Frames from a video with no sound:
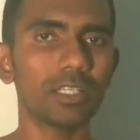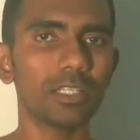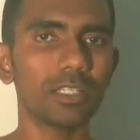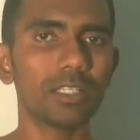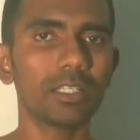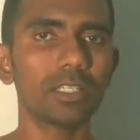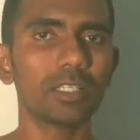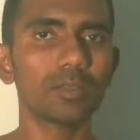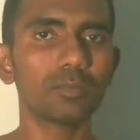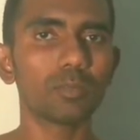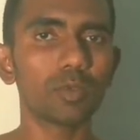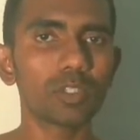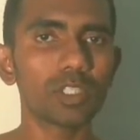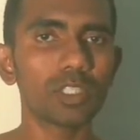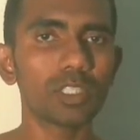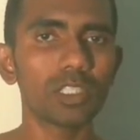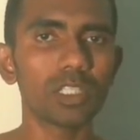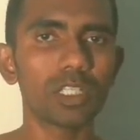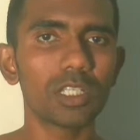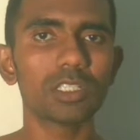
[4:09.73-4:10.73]
প্রতিদিনের
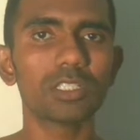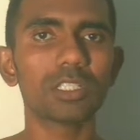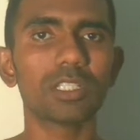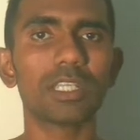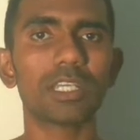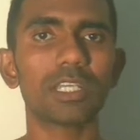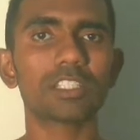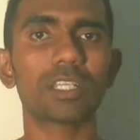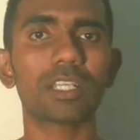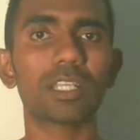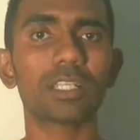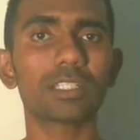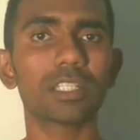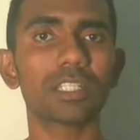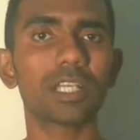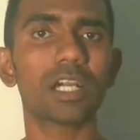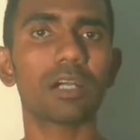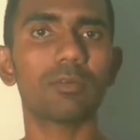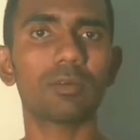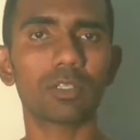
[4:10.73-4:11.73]
যে ন্যাচারাল যে
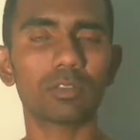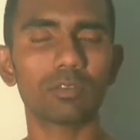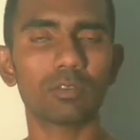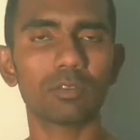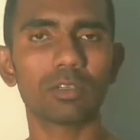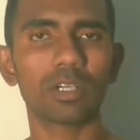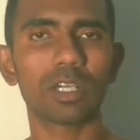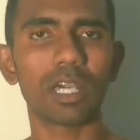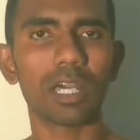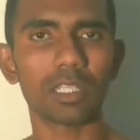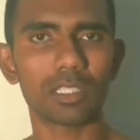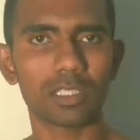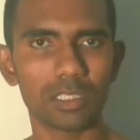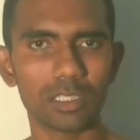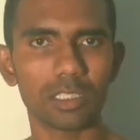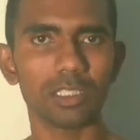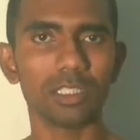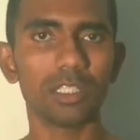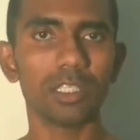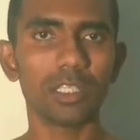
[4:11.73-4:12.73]
খাবারগুলো খাচ্ছি
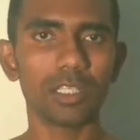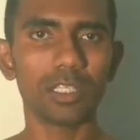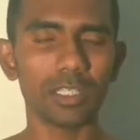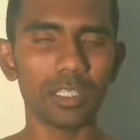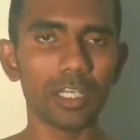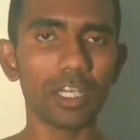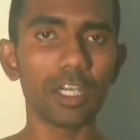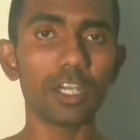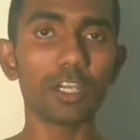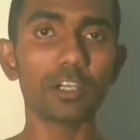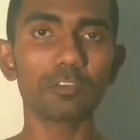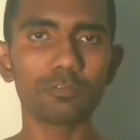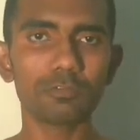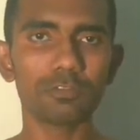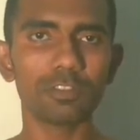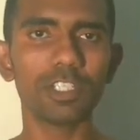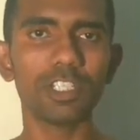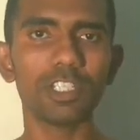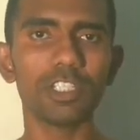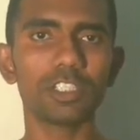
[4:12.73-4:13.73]
এগ ফিশ
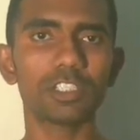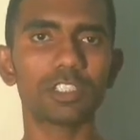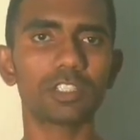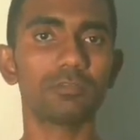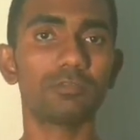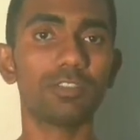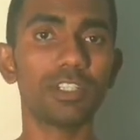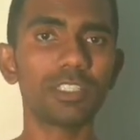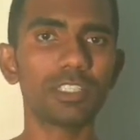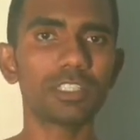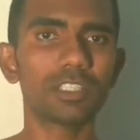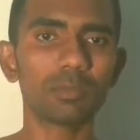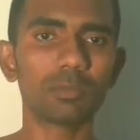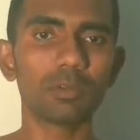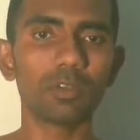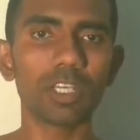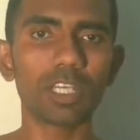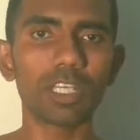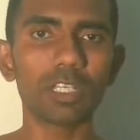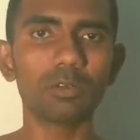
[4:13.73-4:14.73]
ভেজিটেবল
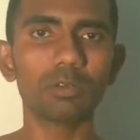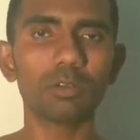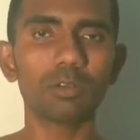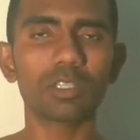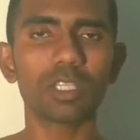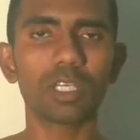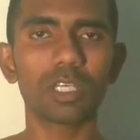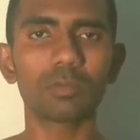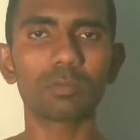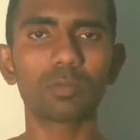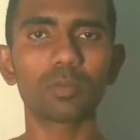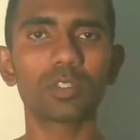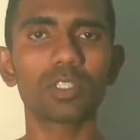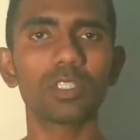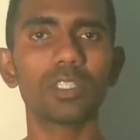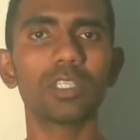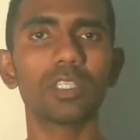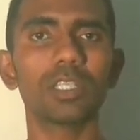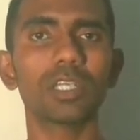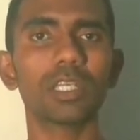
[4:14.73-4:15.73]
এইগুলো থেকে প্রতিদিনে
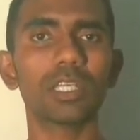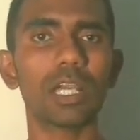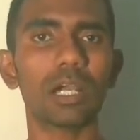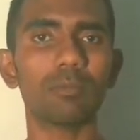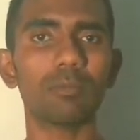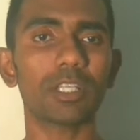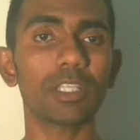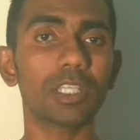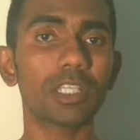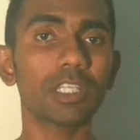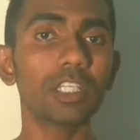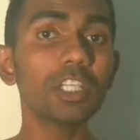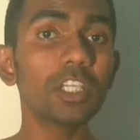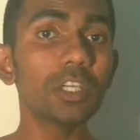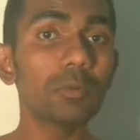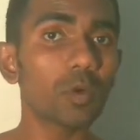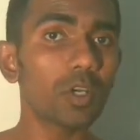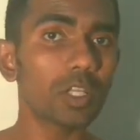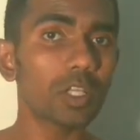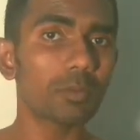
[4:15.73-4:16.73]
কি আমাদের কি
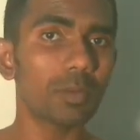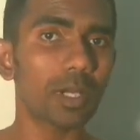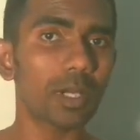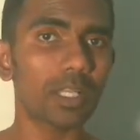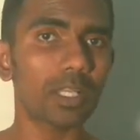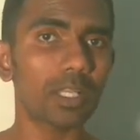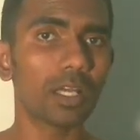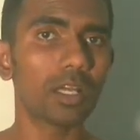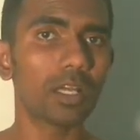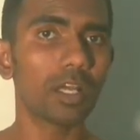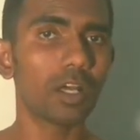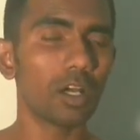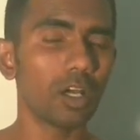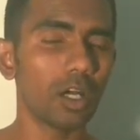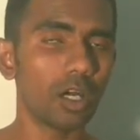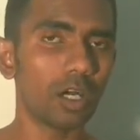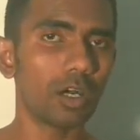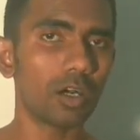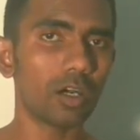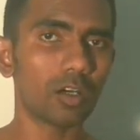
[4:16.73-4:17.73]
পরিমাণ
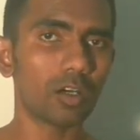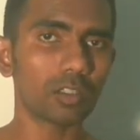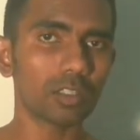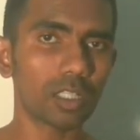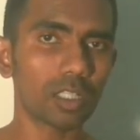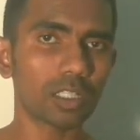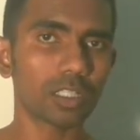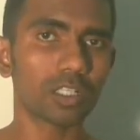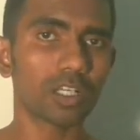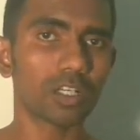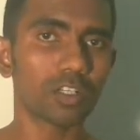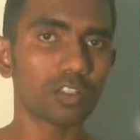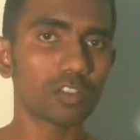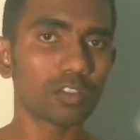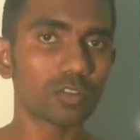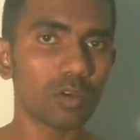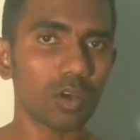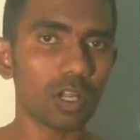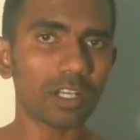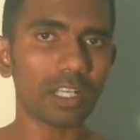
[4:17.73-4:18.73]
অর্থাৎ সল্ট
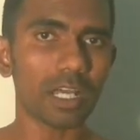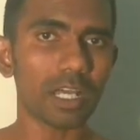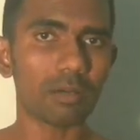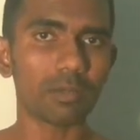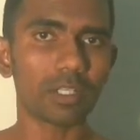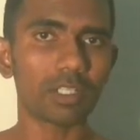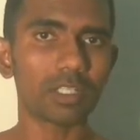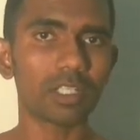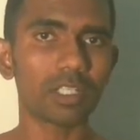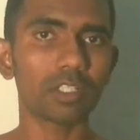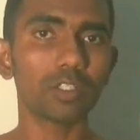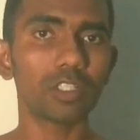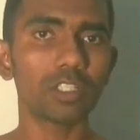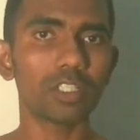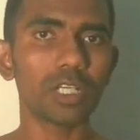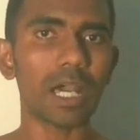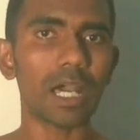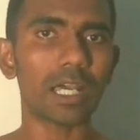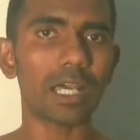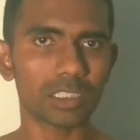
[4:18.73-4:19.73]
আমাদের
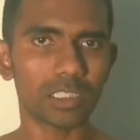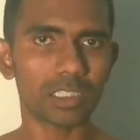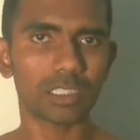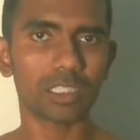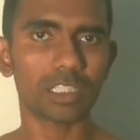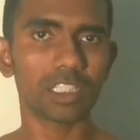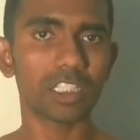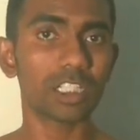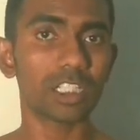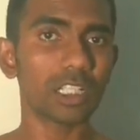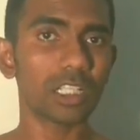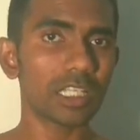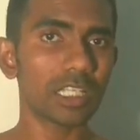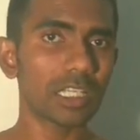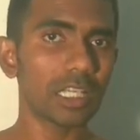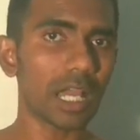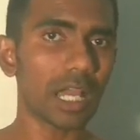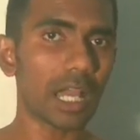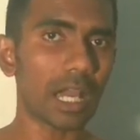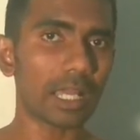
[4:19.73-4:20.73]
আসতেছে সেটা কি
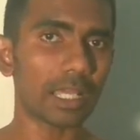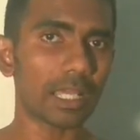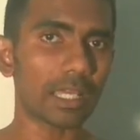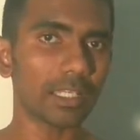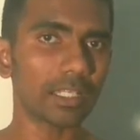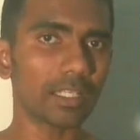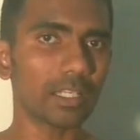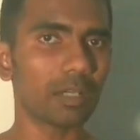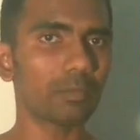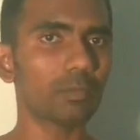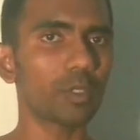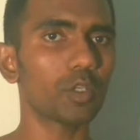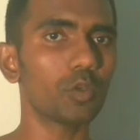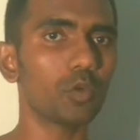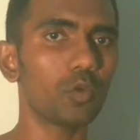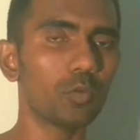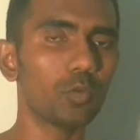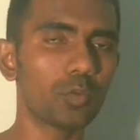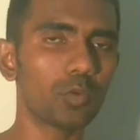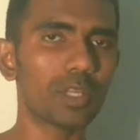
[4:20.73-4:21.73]
আড়াই গ্রামের উপর
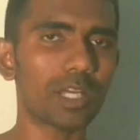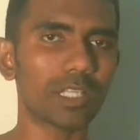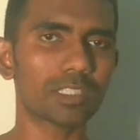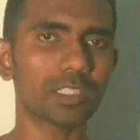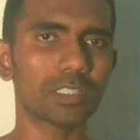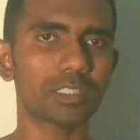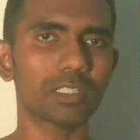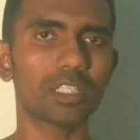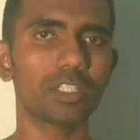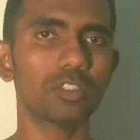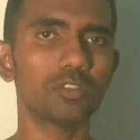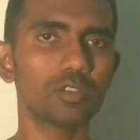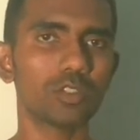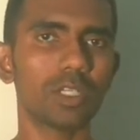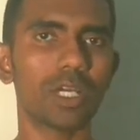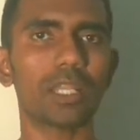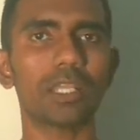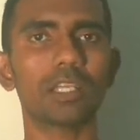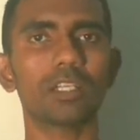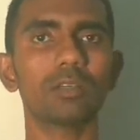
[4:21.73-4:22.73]
আসতেছে যদি আড়াই
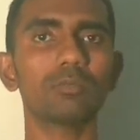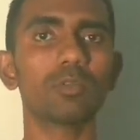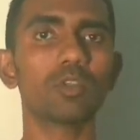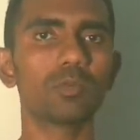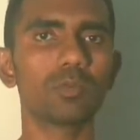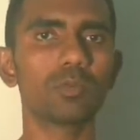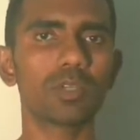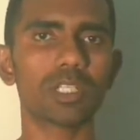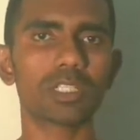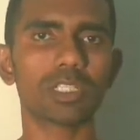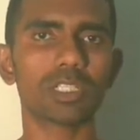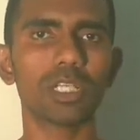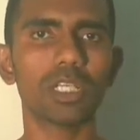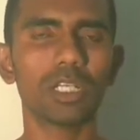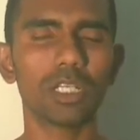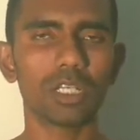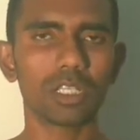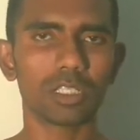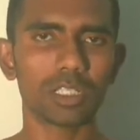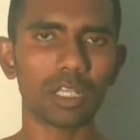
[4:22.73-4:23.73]
গ্রামের উপর আসে
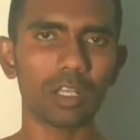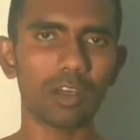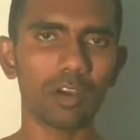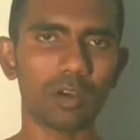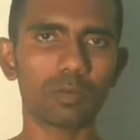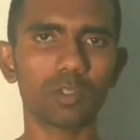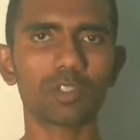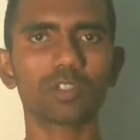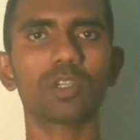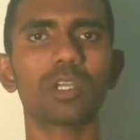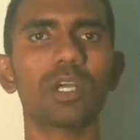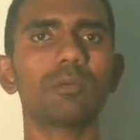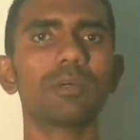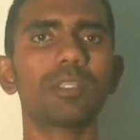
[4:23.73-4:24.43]
তাহলে অবশ্যই আমাদের